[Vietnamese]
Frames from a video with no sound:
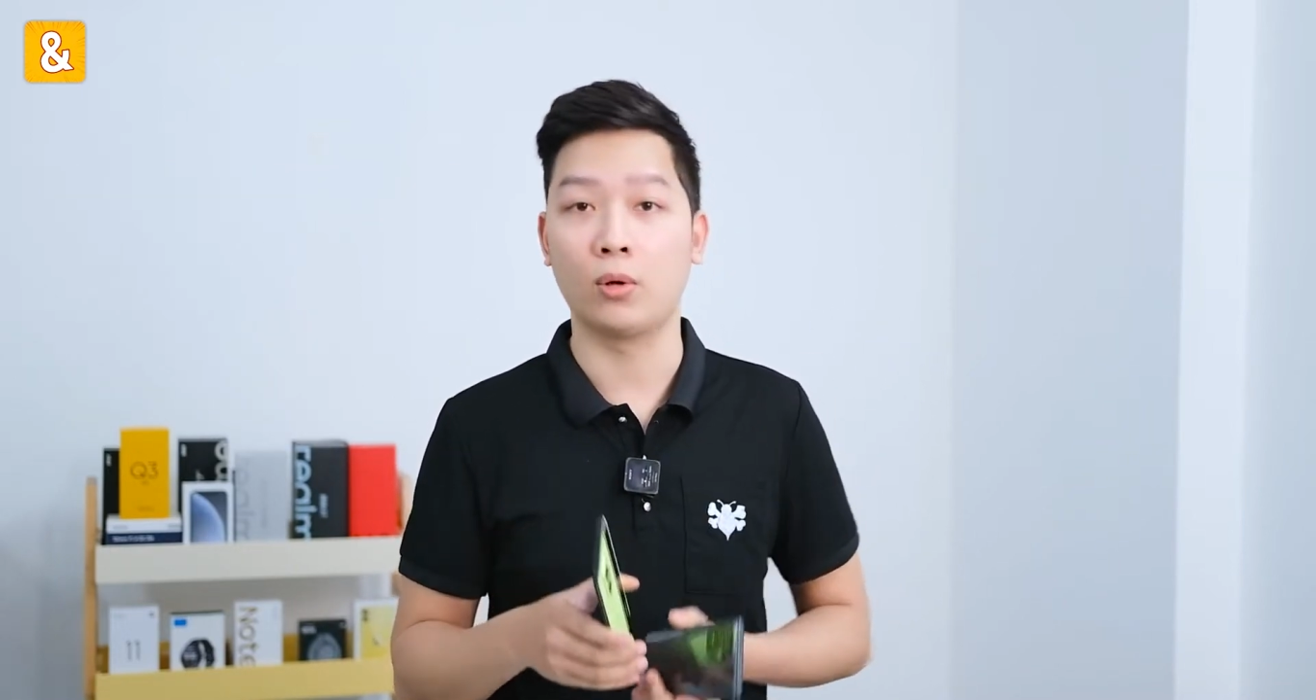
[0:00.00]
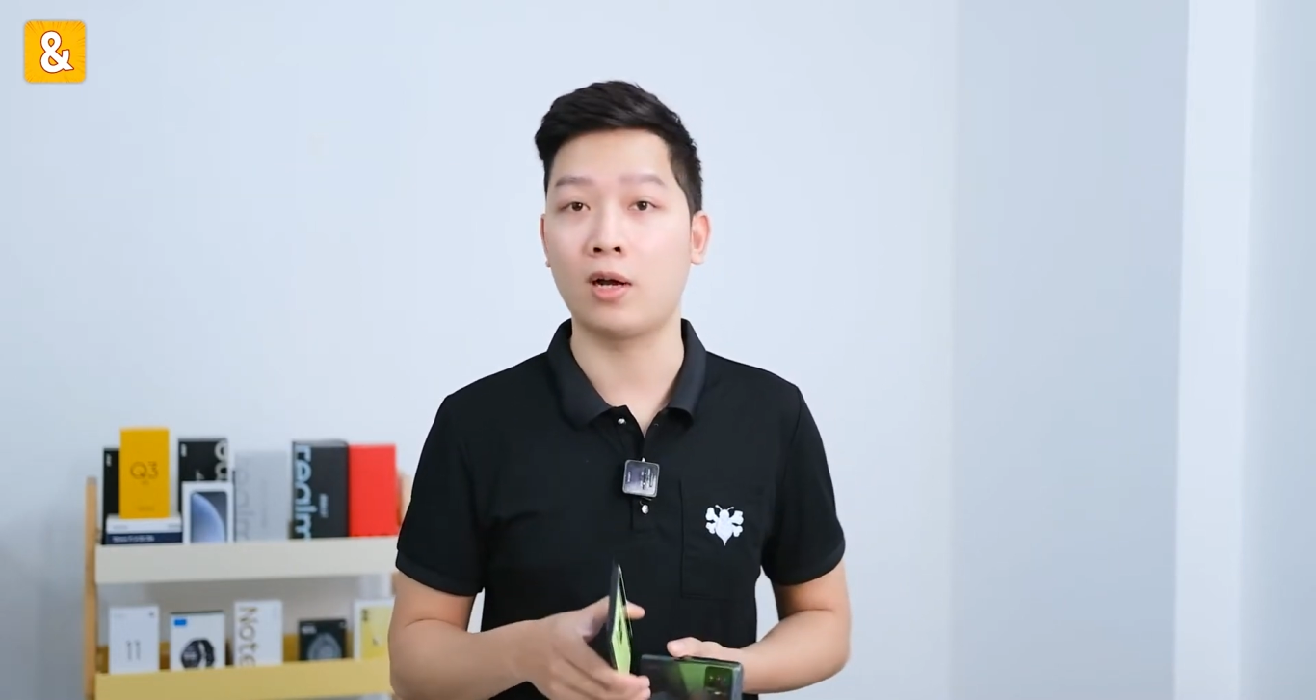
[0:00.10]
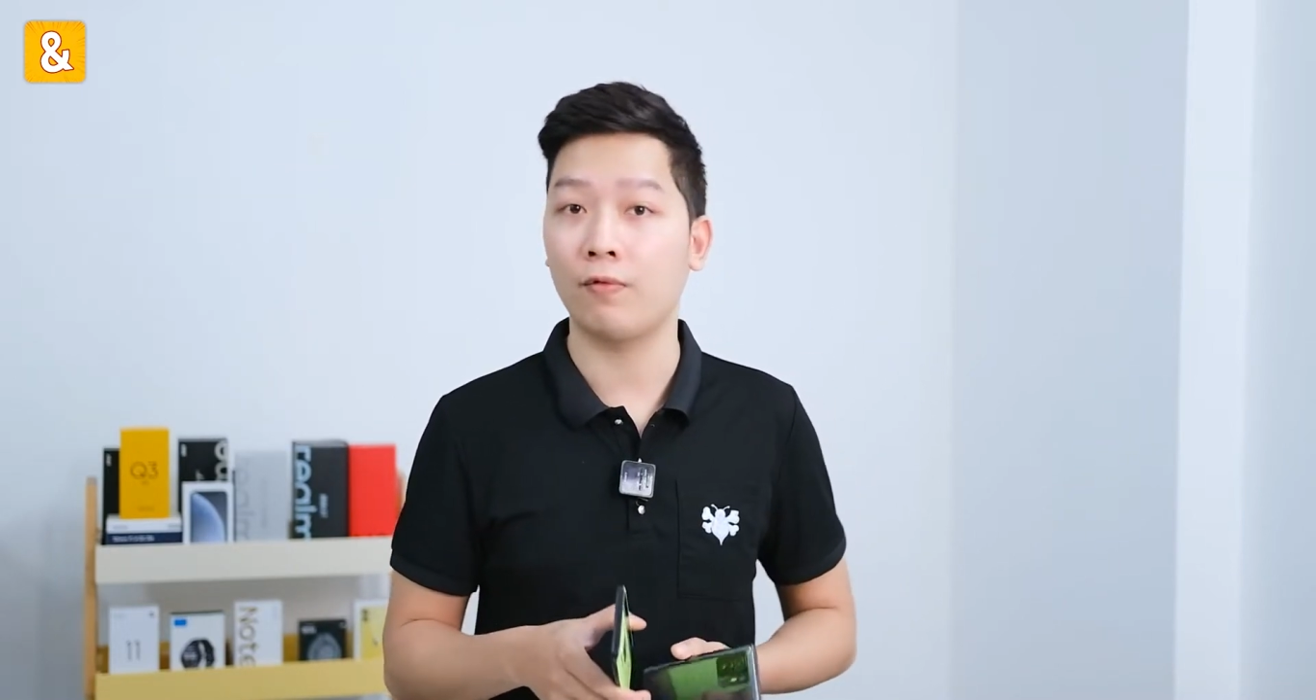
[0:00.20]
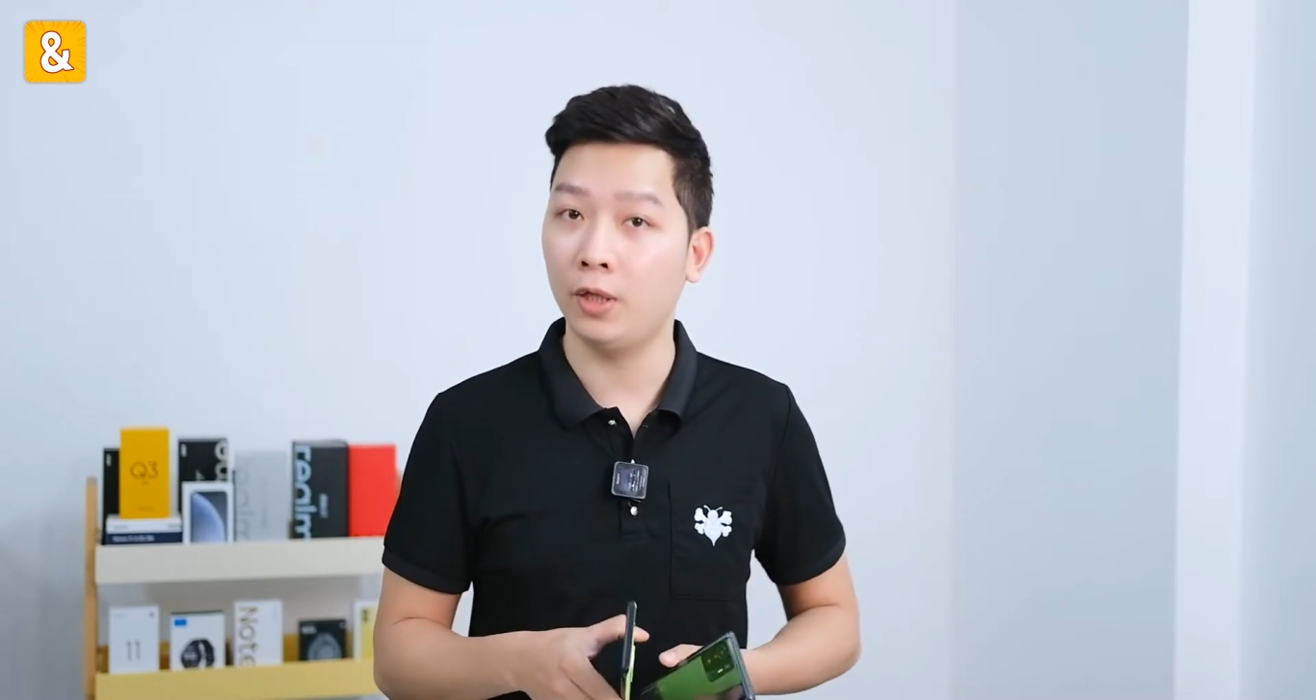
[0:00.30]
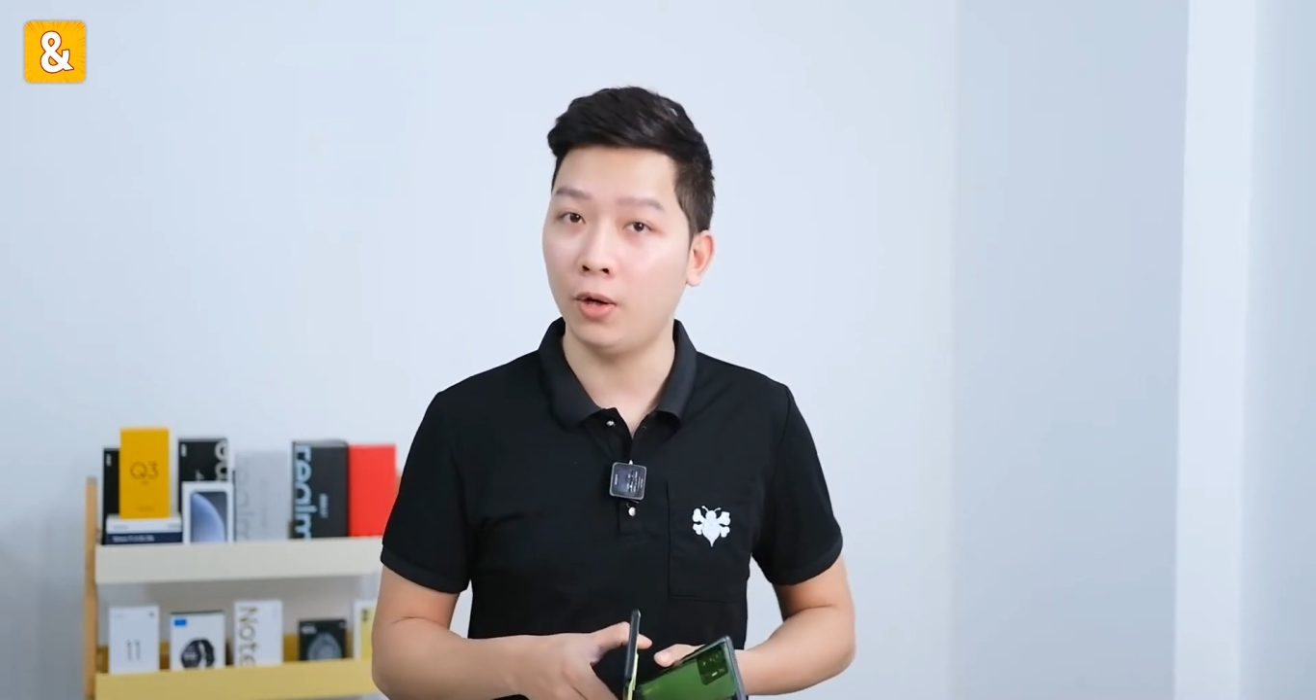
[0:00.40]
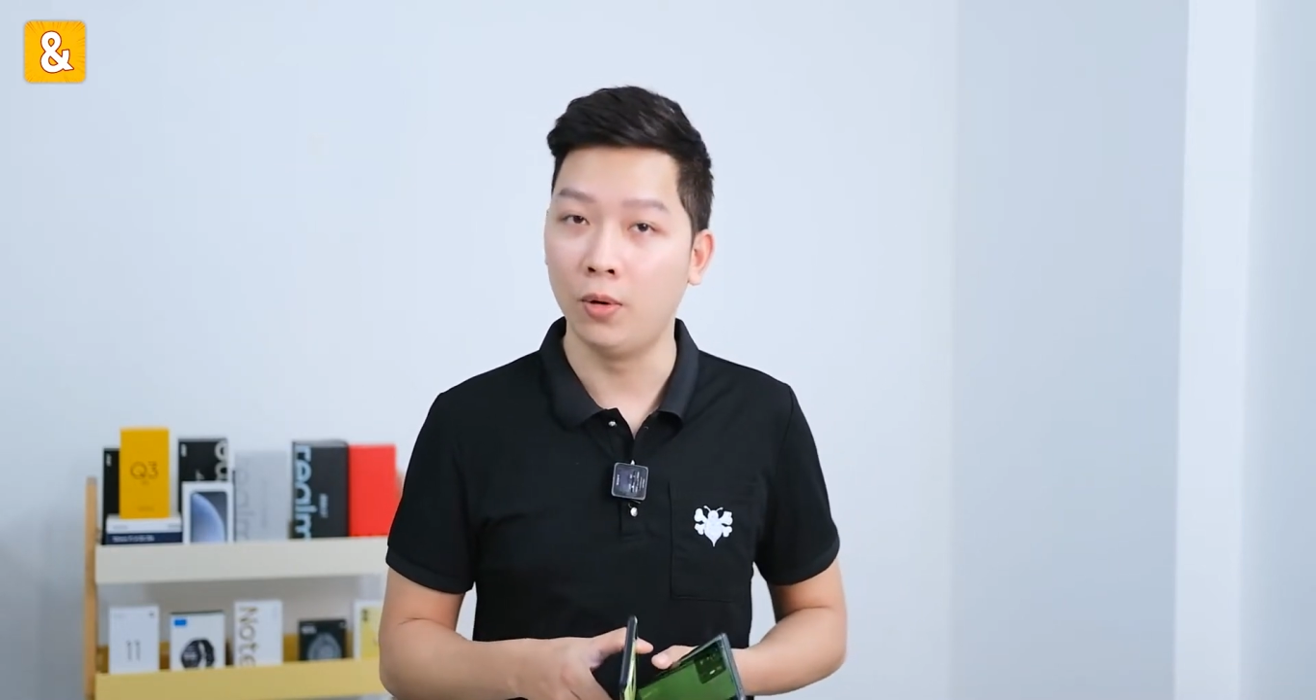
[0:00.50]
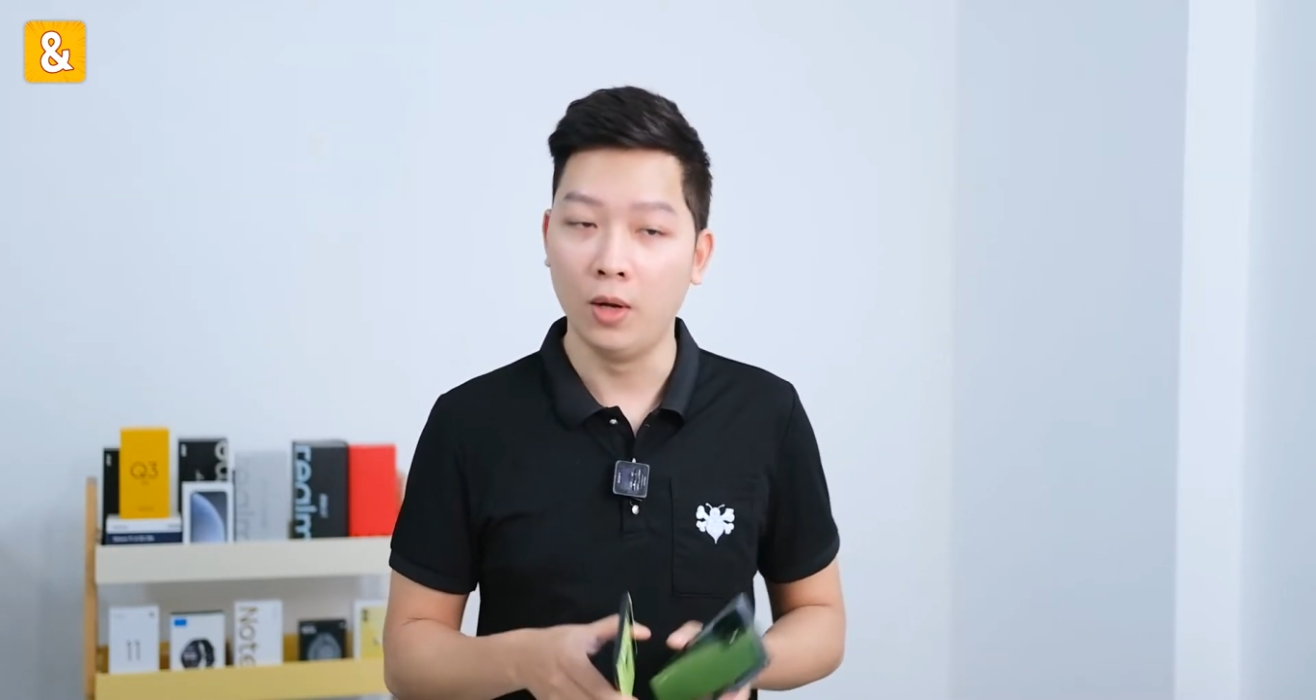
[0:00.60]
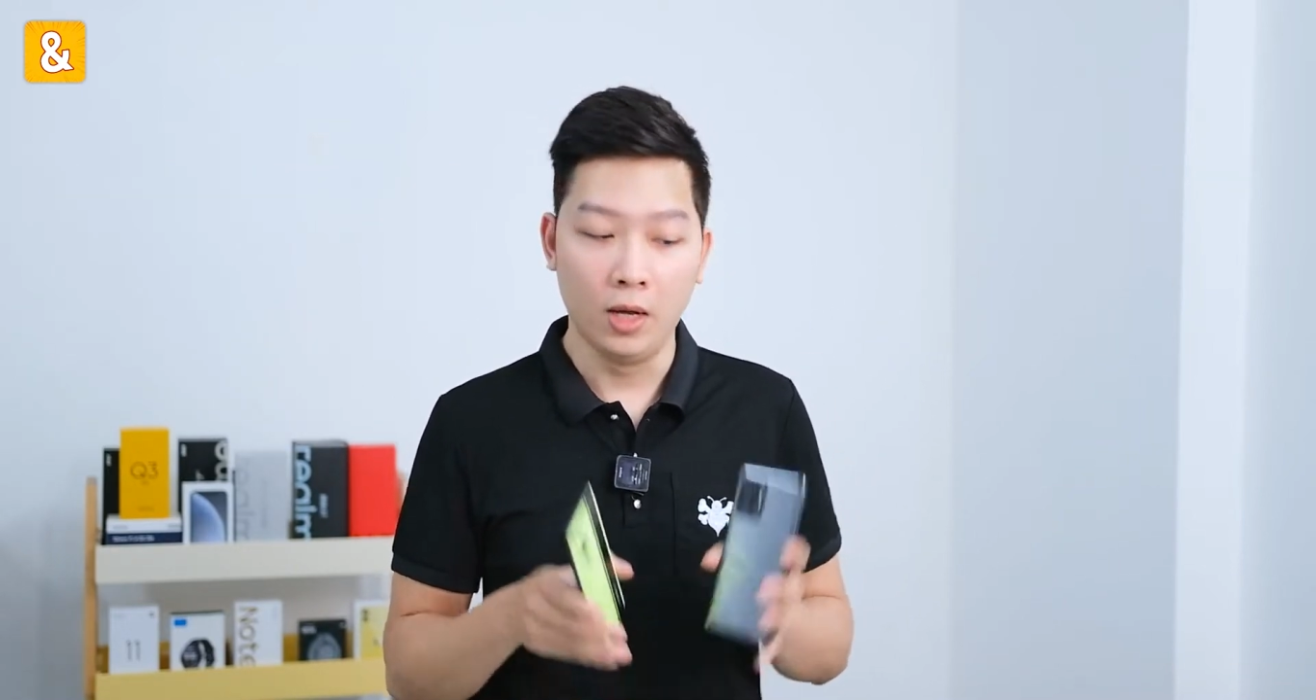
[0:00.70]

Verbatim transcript: của các video